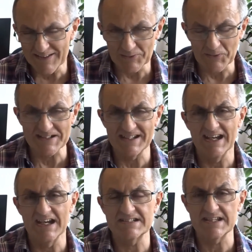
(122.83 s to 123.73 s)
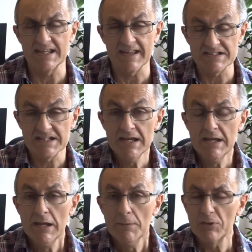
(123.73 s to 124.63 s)
de todas las edades.
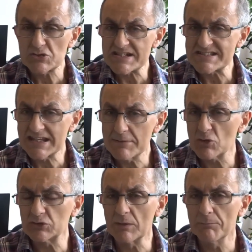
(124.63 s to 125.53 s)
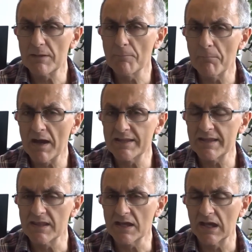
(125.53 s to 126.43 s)
Pero es que este libro también va
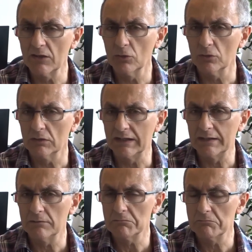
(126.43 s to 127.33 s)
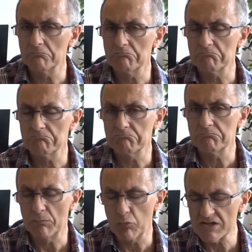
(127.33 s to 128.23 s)
dedicado,
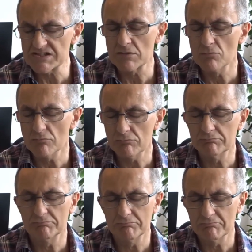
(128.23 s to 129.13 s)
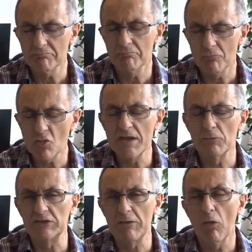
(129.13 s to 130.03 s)
y puede ser muy
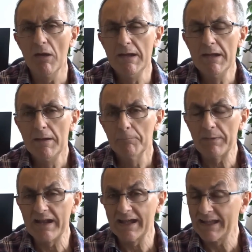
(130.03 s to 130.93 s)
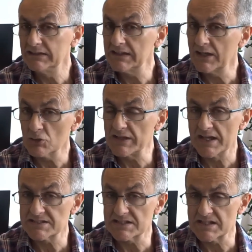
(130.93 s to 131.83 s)
emotivo, para gente que no
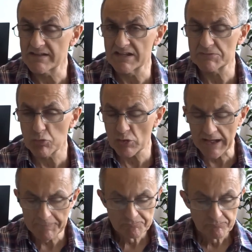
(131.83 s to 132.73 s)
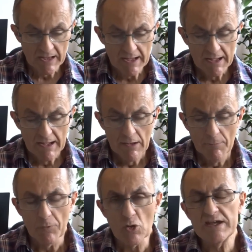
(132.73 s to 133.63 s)
tenga esas edades. ¿Por qué?
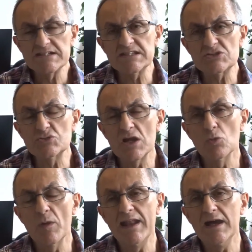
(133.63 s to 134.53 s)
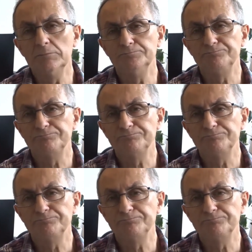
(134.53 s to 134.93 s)
Porque esta es una novela